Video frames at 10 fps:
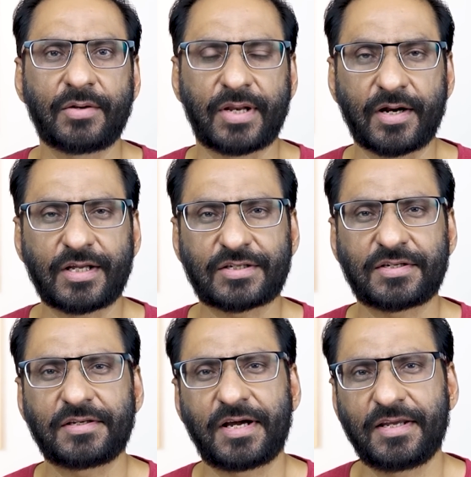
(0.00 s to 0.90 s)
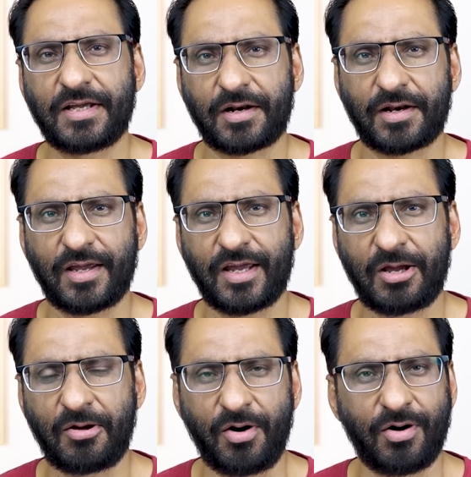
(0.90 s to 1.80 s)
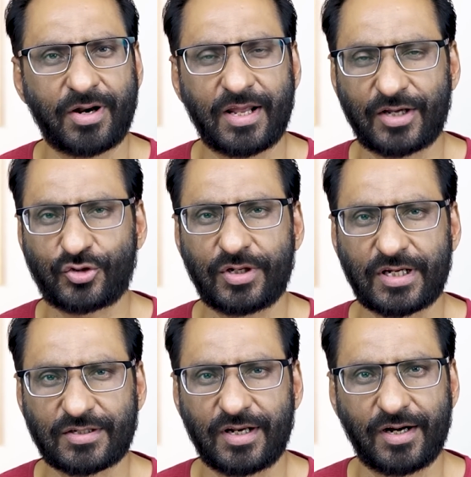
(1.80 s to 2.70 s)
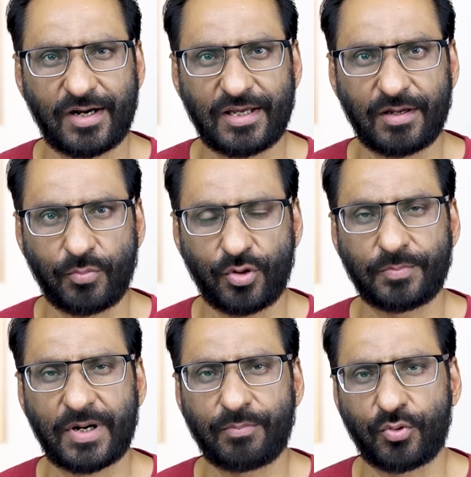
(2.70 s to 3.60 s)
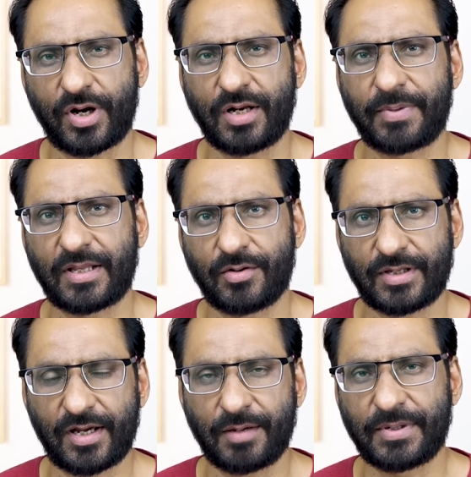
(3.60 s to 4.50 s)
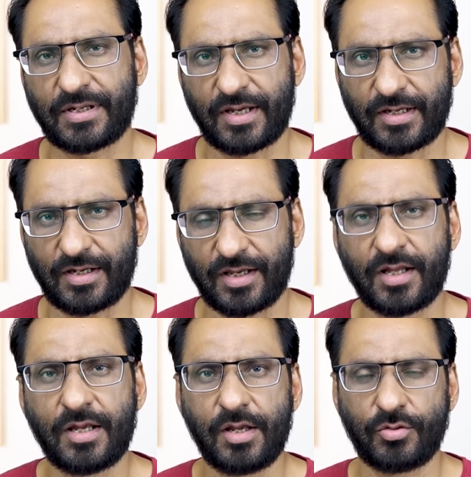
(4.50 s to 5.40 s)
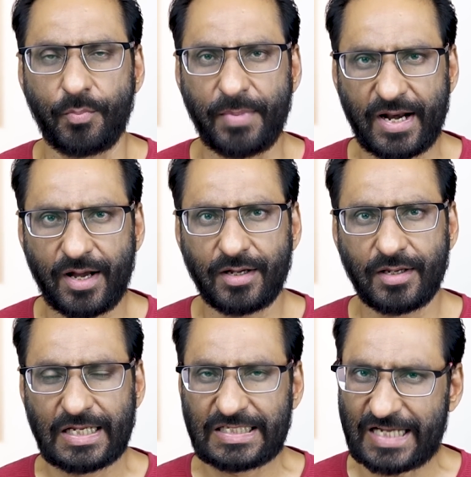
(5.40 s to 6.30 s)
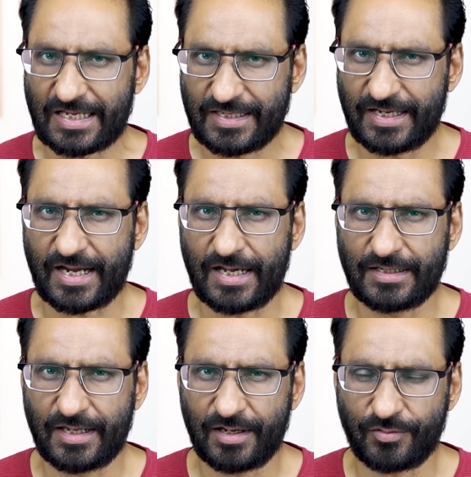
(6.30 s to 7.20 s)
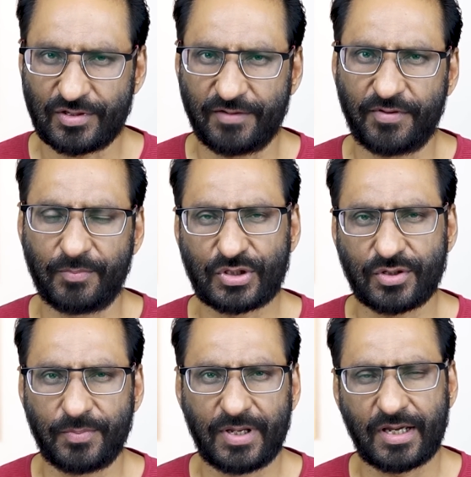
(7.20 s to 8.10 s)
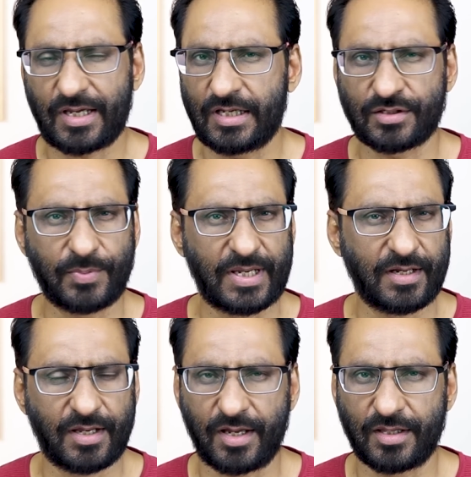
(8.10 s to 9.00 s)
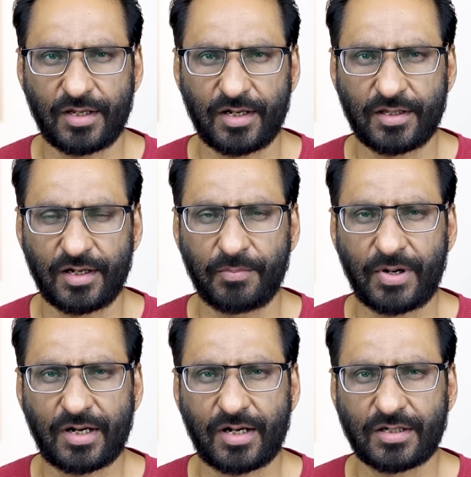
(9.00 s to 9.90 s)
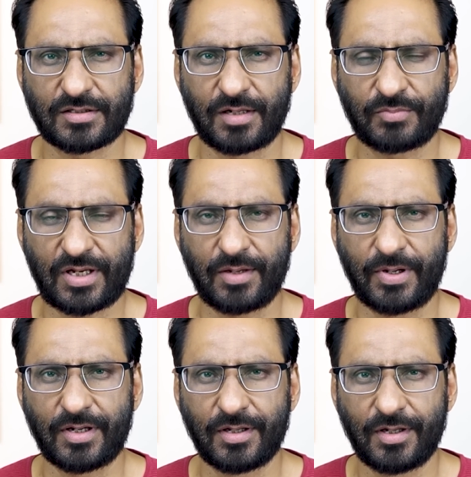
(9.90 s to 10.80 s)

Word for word: टिकट किसने जारी कर रहे हैं और इलेक्शन किसने लड़ना है ये बहुत बड़ा बहरान पैदा हो जाएगा पीटीआई के लिए तो मेरा ज़ाती ख्याल ये कुछ इंफॉर्मेशन भी है कि इस महीने के अंदर अंदर इमरान खान साहब तकरीबन